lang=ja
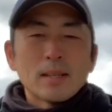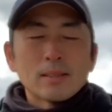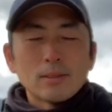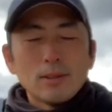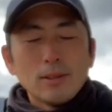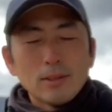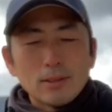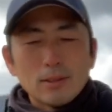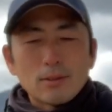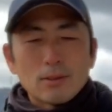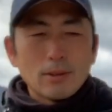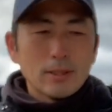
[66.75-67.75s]
そういう
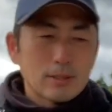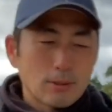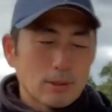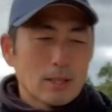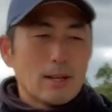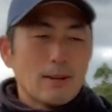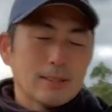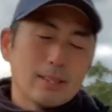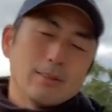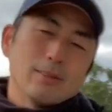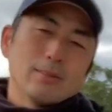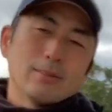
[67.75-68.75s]
ところに焦点を合わせ
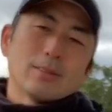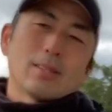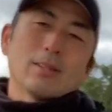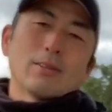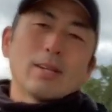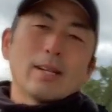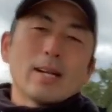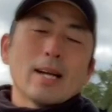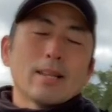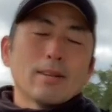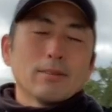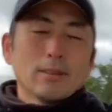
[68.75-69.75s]
て打ち方を考
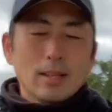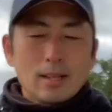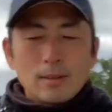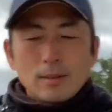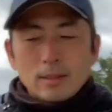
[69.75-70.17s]
えているので。